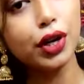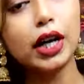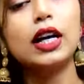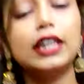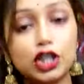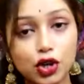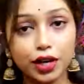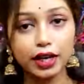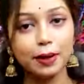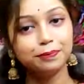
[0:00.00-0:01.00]
টাকা কাস্টমার
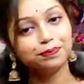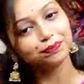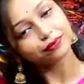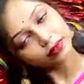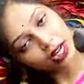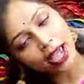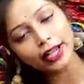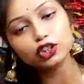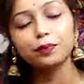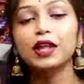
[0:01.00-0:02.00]
আসলে পাবে তাই দামে আজকে
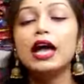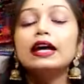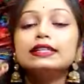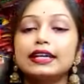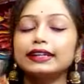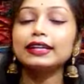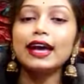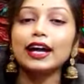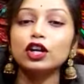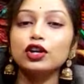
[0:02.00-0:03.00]
একদম যেটা
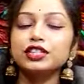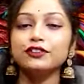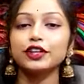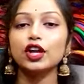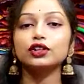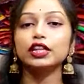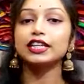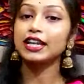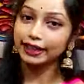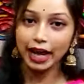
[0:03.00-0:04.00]
দেখানো হচ্ছে ভিডিওতে
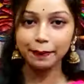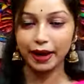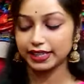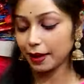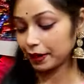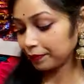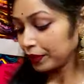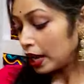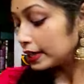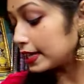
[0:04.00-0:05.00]
সেটাই পেয়ে যাবেন
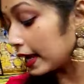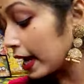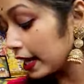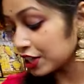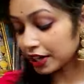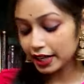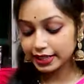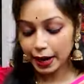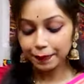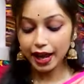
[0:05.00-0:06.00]
যে কালেকশনটা
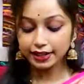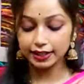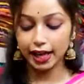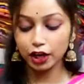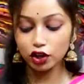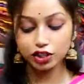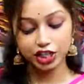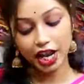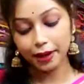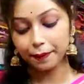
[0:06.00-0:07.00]
যে প্রাইসে দেখানো হচ্ছে
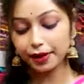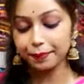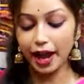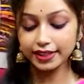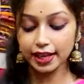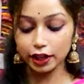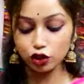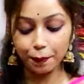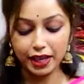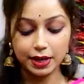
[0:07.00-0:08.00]
সেই প্রাইসে
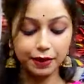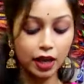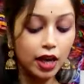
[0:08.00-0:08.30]
কিন্তু পেয়ে যাবেন